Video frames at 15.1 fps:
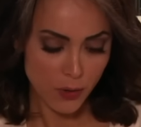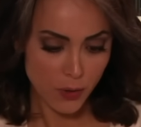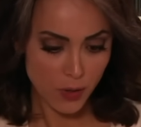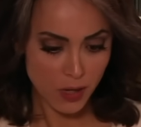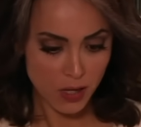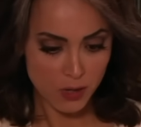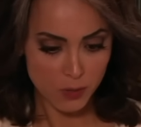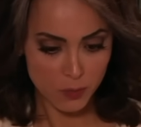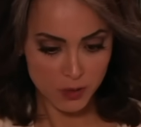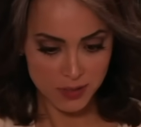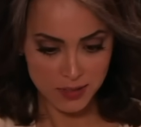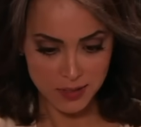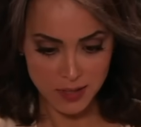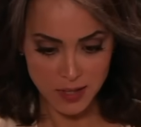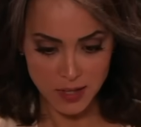Hola, ¿cómo
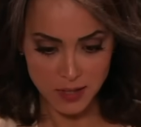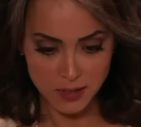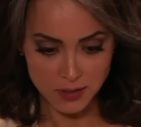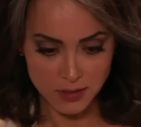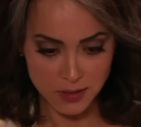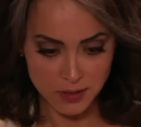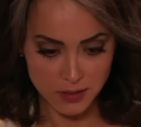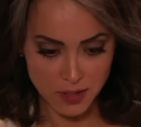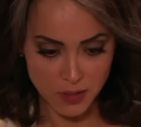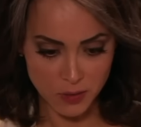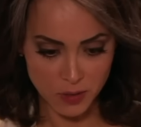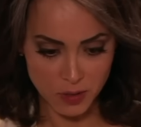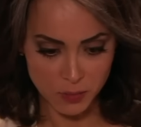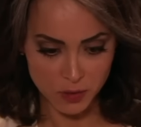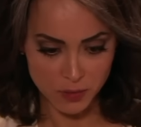estás?
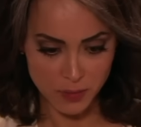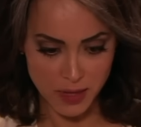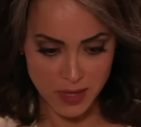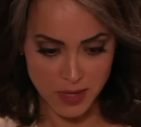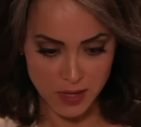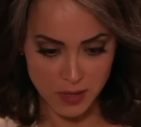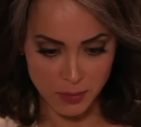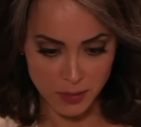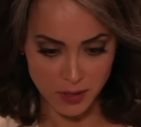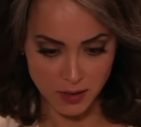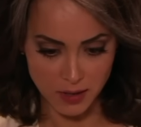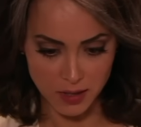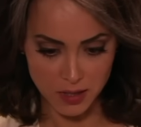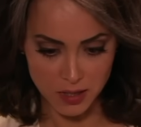Desayunamos mañana, ¿verdad?